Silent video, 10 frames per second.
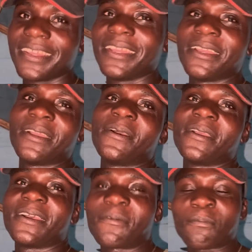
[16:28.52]

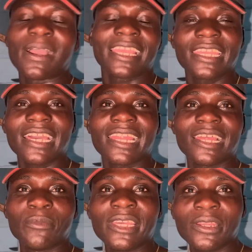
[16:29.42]
Alamero. Paki
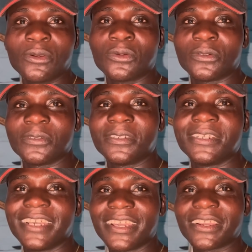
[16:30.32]
Alamero.
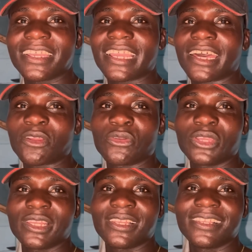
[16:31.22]
Caroel.
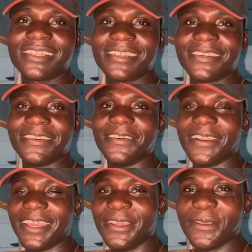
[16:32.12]
Caroel. O,
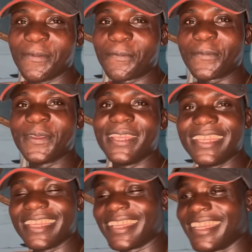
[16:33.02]
Paki, Paki
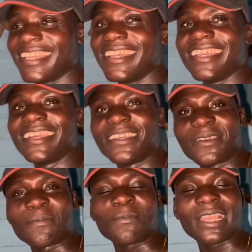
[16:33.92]
Alamero ka Raul.
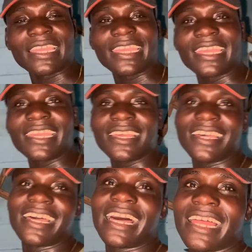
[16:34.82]
Paki
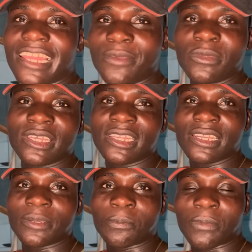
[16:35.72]
Alamero
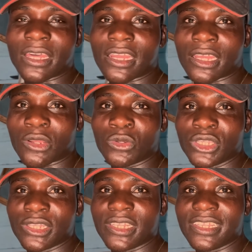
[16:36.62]
para
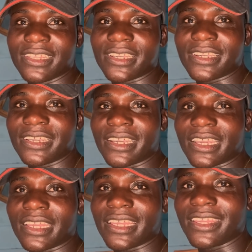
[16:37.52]
Raul. No, Paki
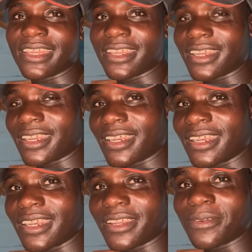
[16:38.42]
Alamero ka
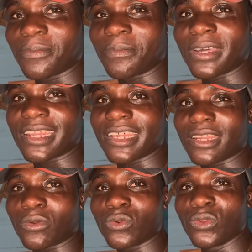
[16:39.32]
Raul. Para
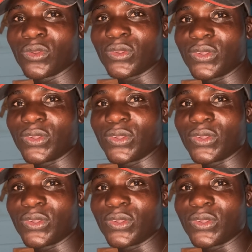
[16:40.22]
Raul.